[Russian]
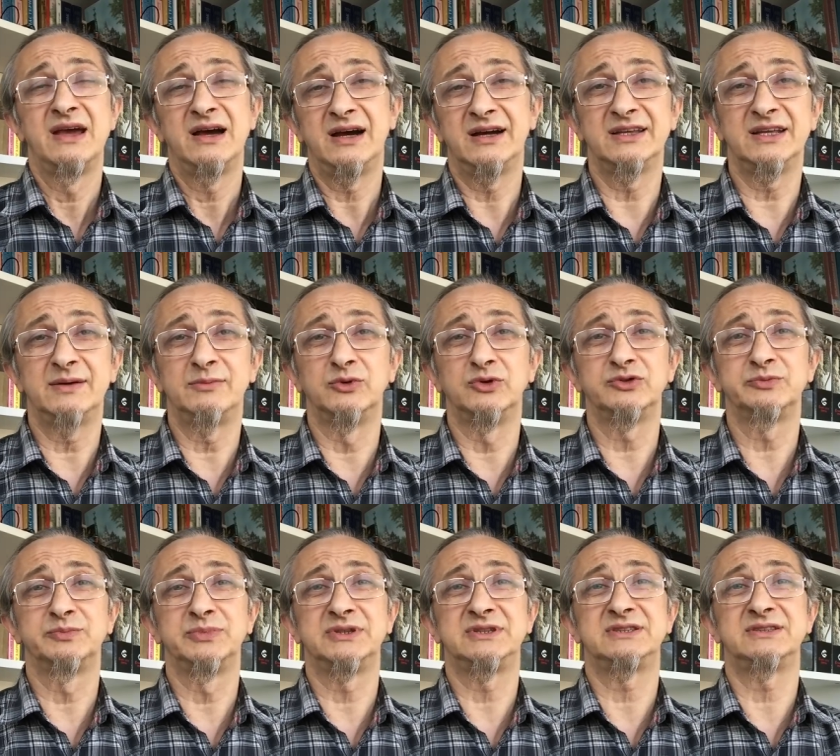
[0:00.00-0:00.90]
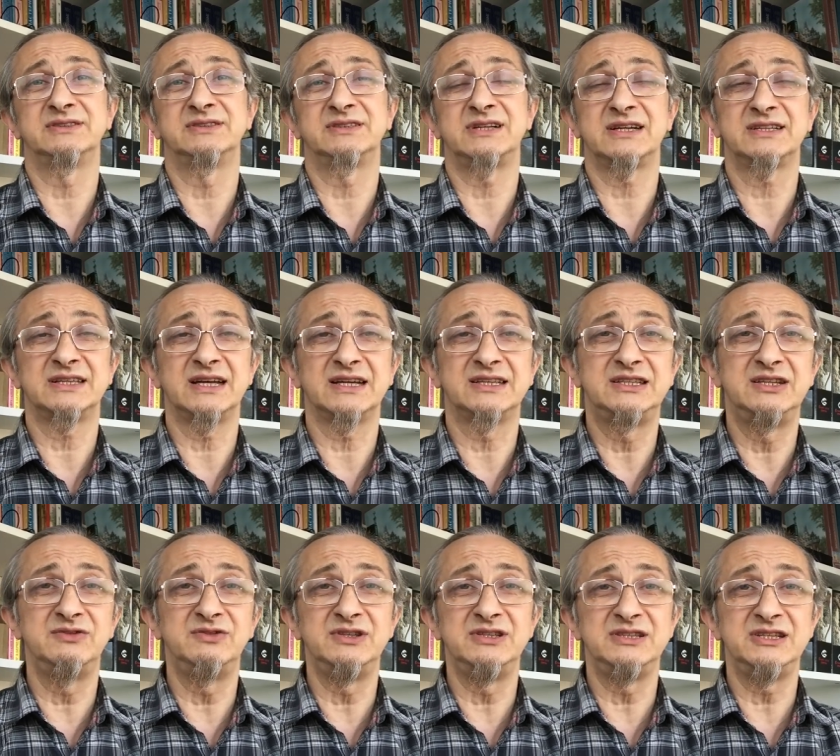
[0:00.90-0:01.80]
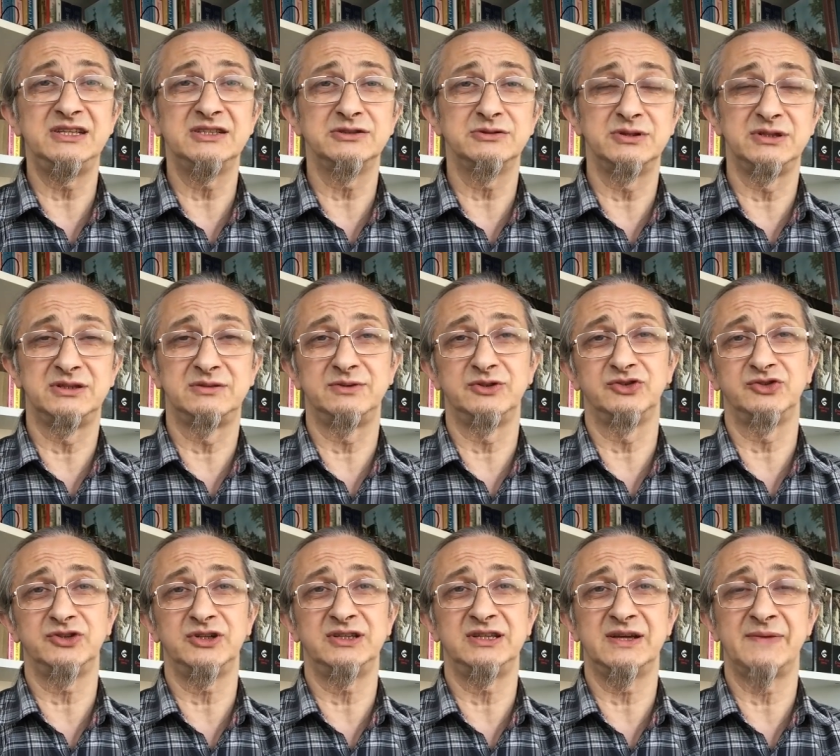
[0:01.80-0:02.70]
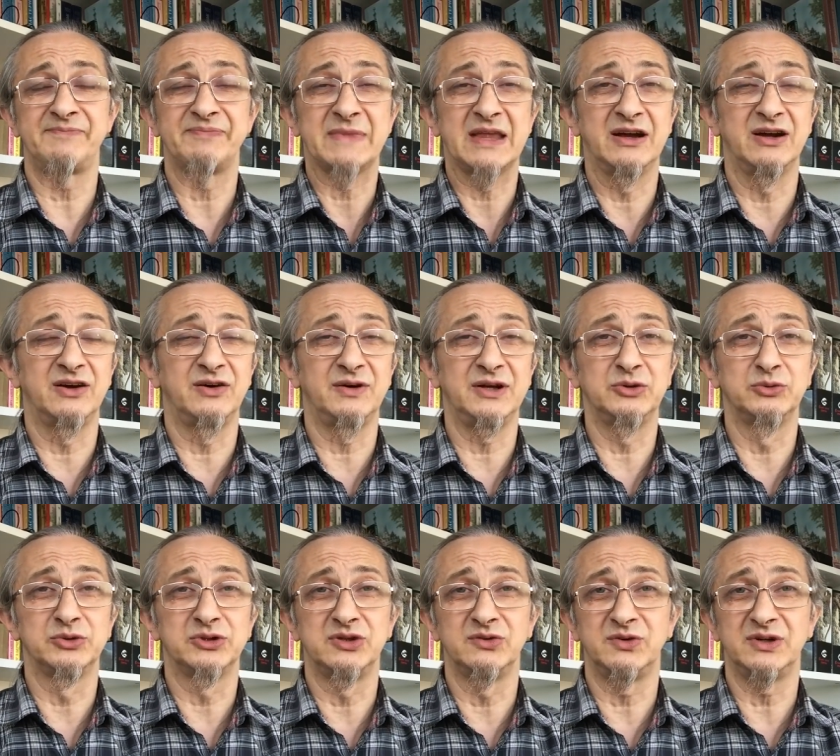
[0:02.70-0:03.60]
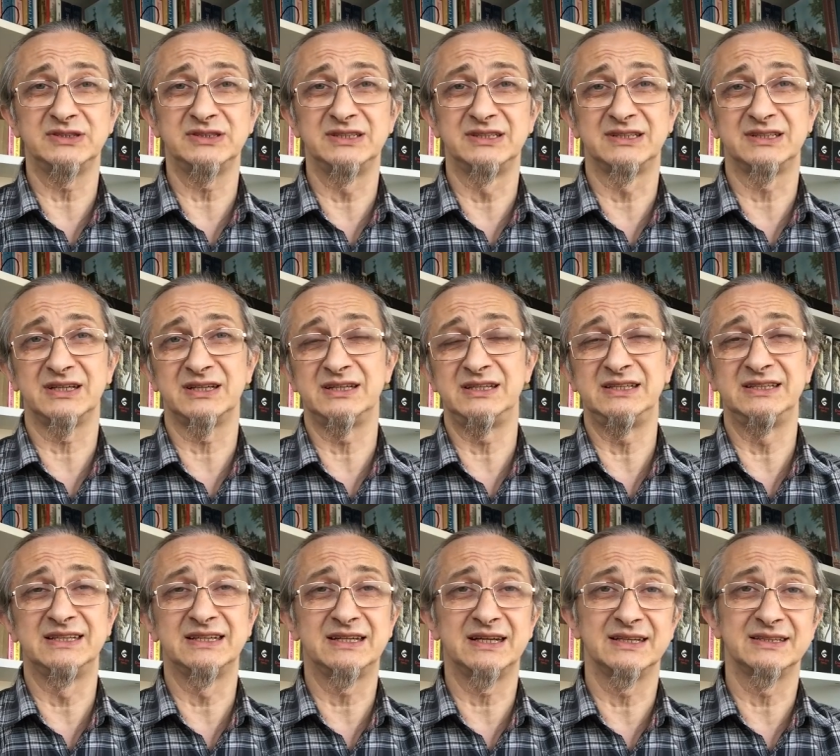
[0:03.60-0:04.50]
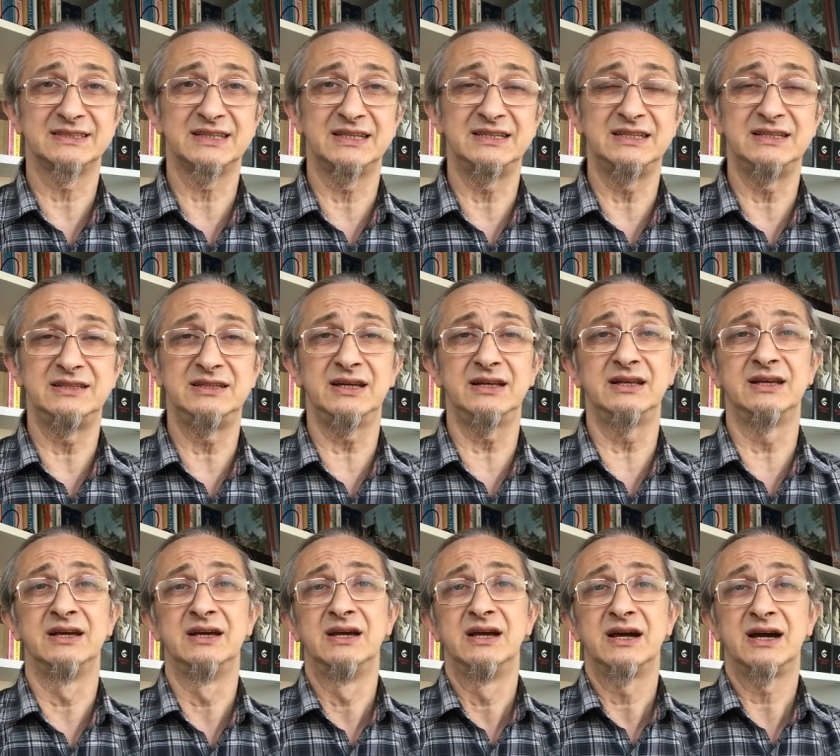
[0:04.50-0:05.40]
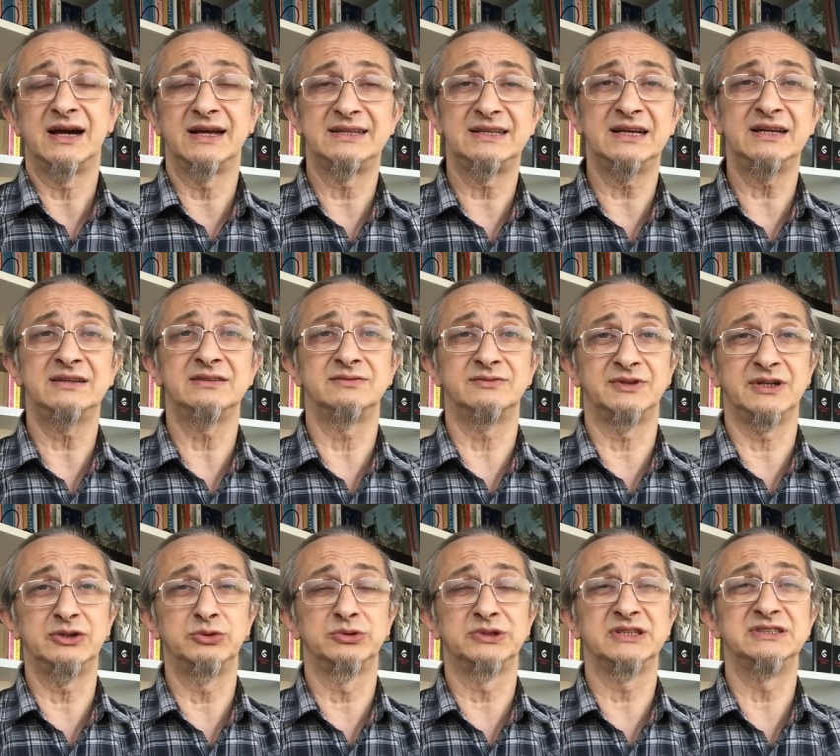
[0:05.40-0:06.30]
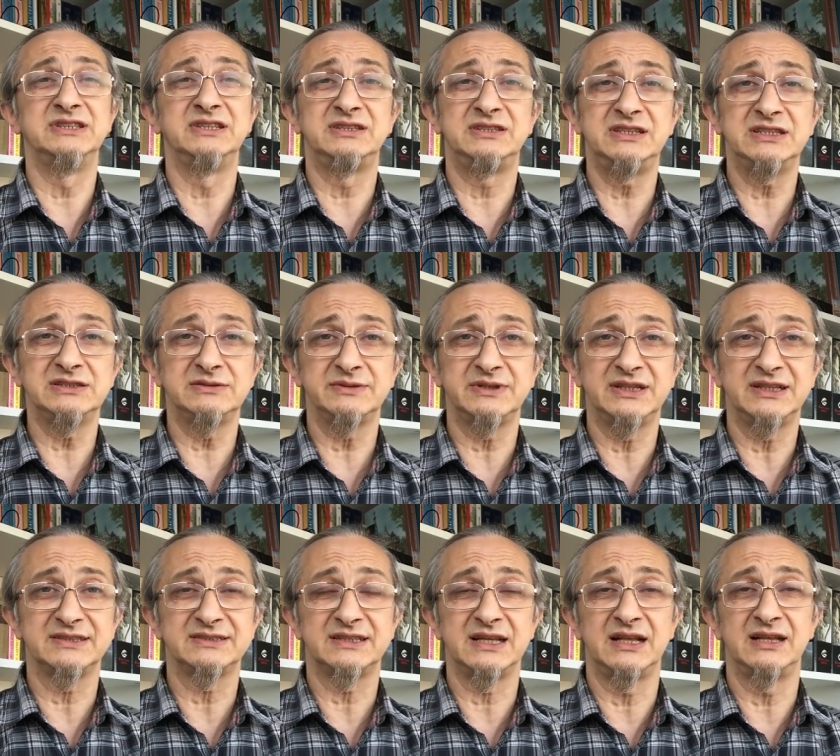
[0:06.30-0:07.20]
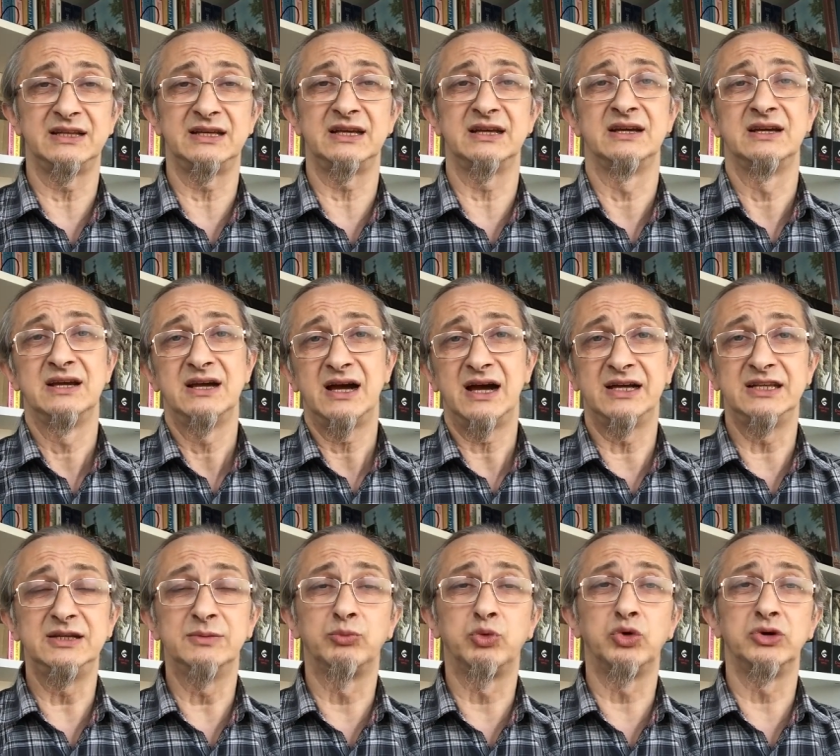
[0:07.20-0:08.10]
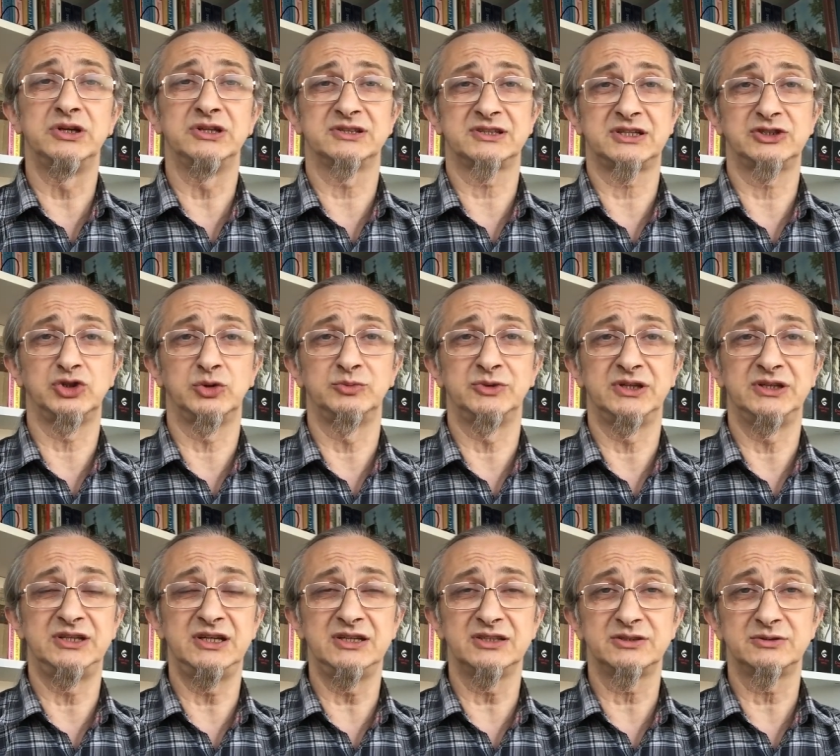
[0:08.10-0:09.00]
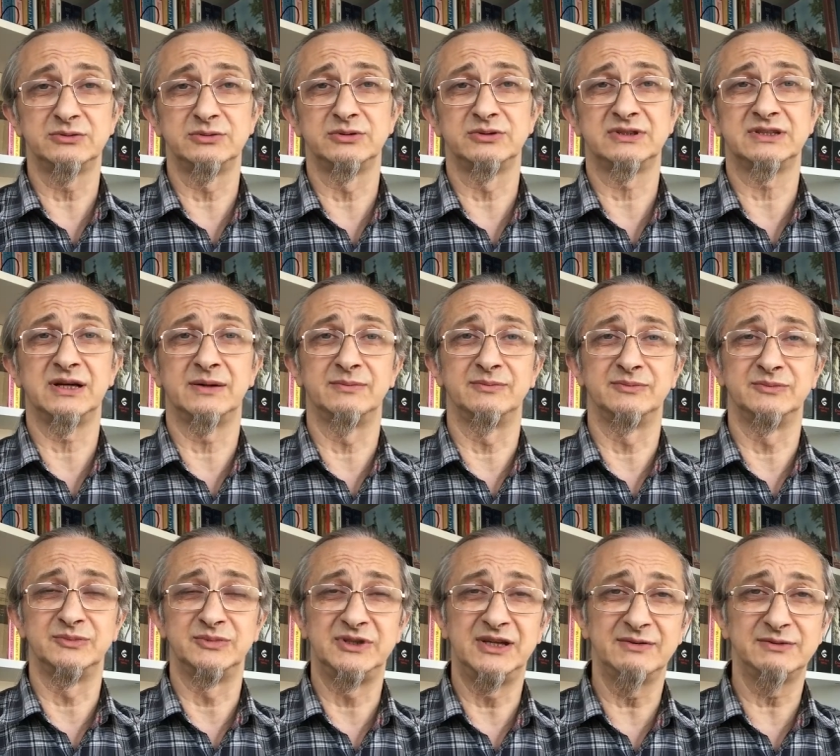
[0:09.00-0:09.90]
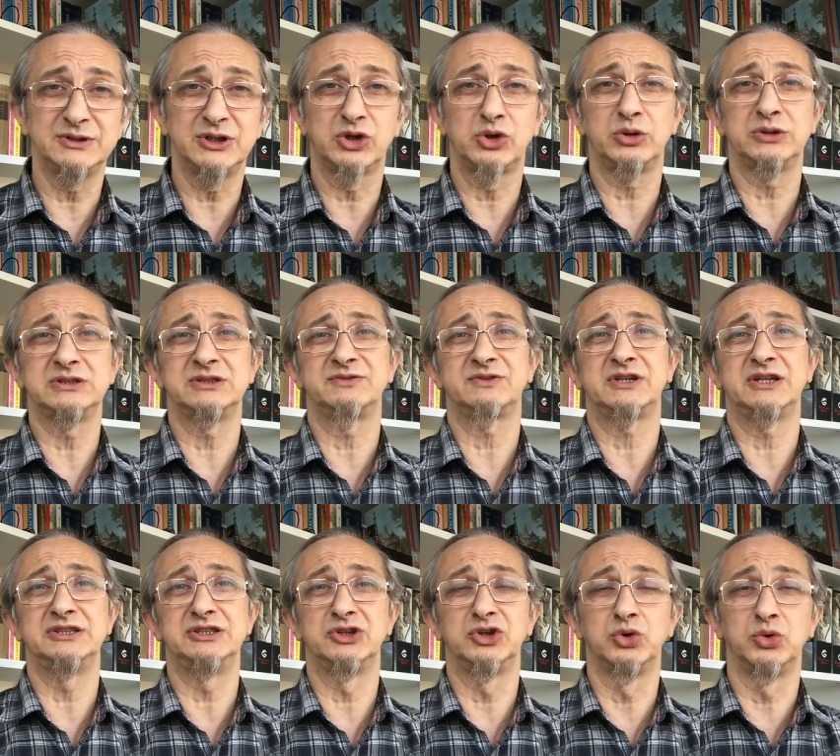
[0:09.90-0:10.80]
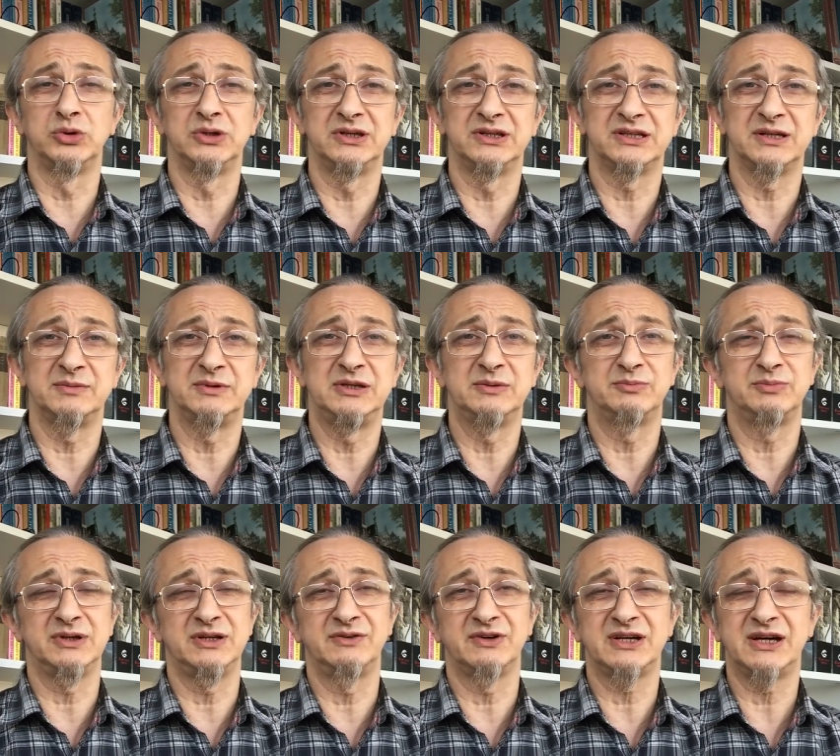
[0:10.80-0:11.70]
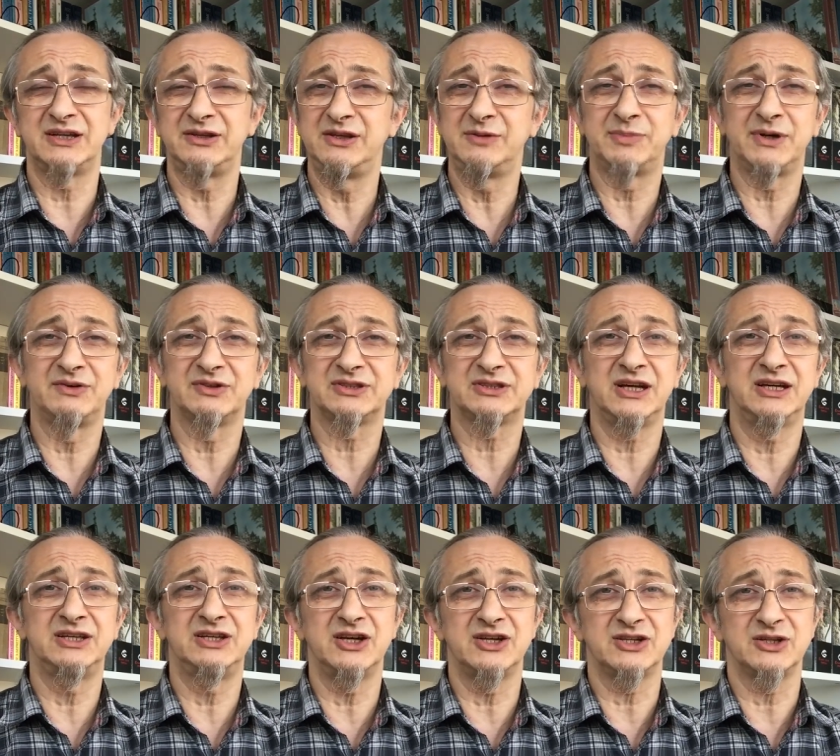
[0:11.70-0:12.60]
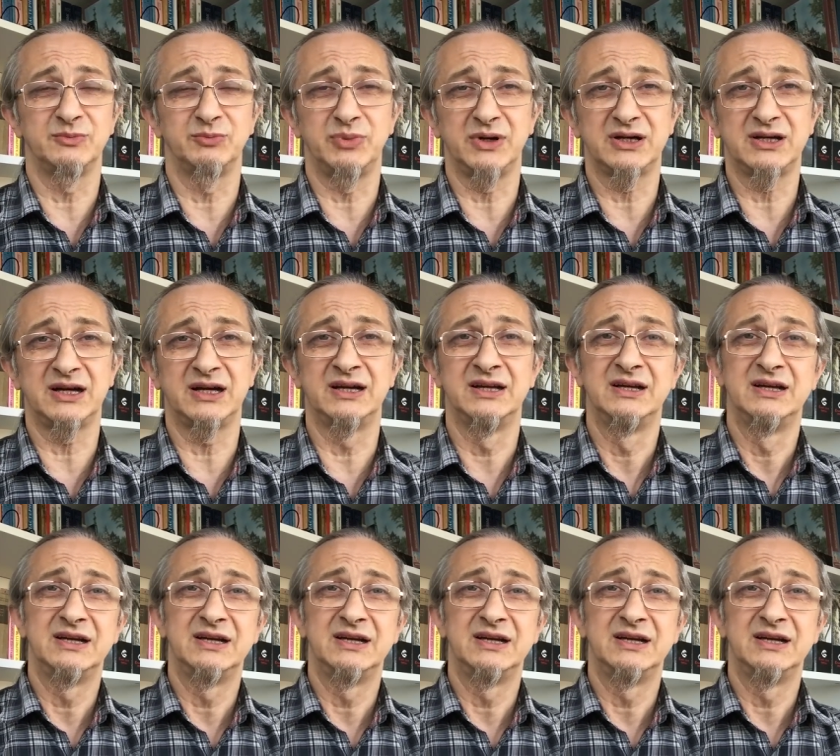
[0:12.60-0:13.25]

она, может быть, э, как-то активизирует движение э, валютного рынка и до конца недели, хотя валюты резервные остальные, они более скромно действуют, там евро-доллар в коридоре, там не превосходящим пока